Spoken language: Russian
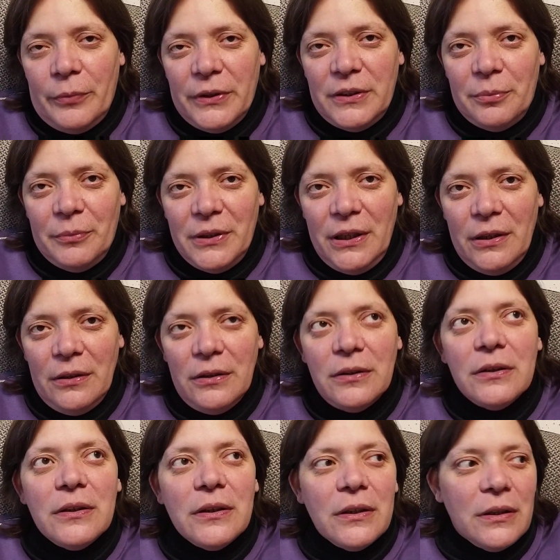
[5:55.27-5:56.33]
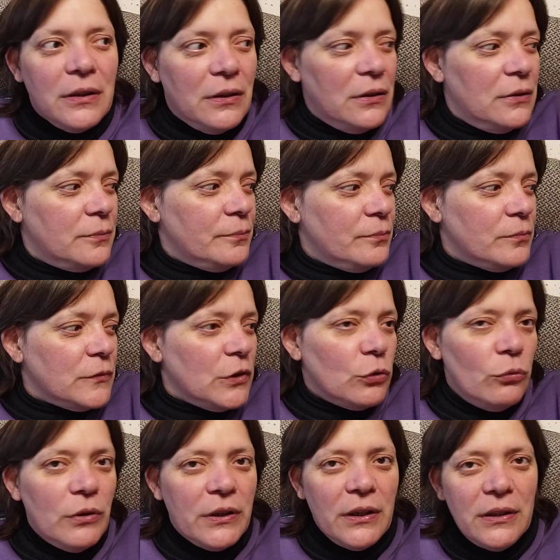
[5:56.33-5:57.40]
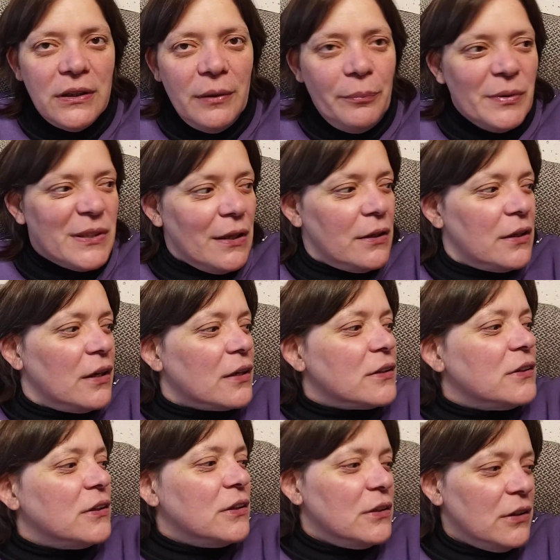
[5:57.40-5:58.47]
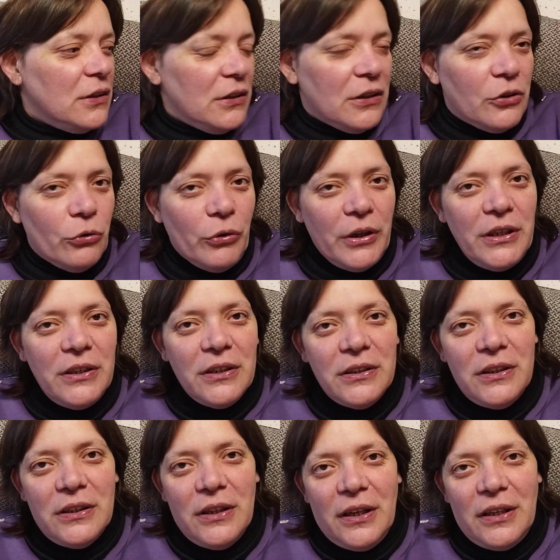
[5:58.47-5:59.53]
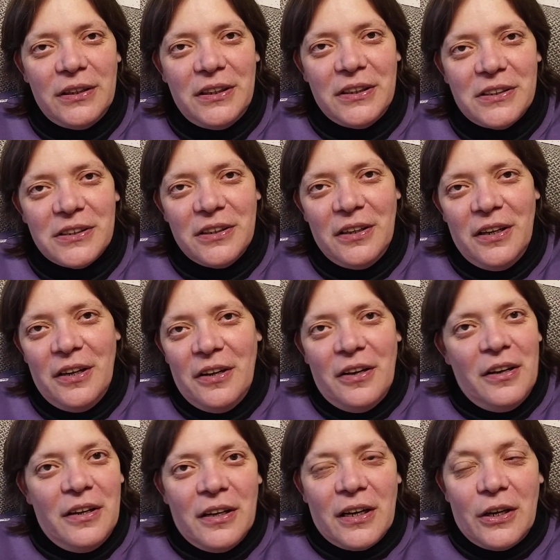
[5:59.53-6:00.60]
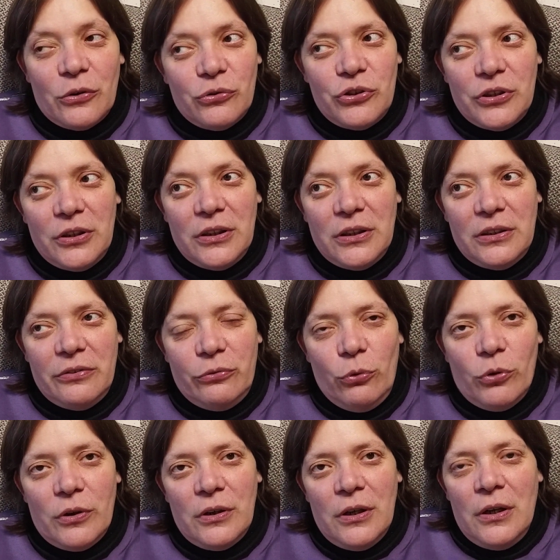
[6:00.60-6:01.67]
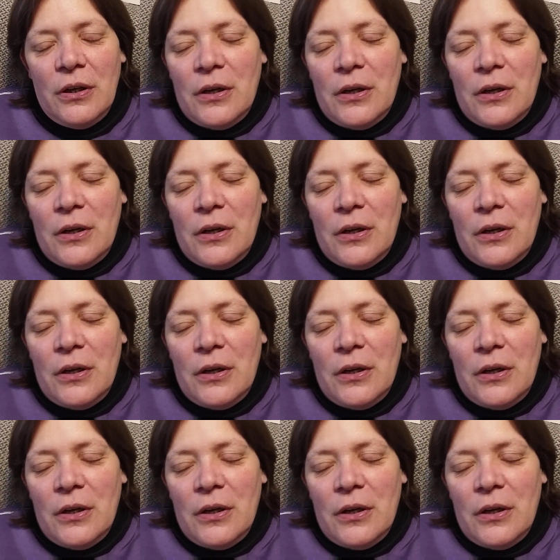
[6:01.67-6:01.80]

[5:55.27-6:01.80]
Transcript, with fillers: быть мне, и Юльке где писать картины, и Хорите где находиться. Короче, и двор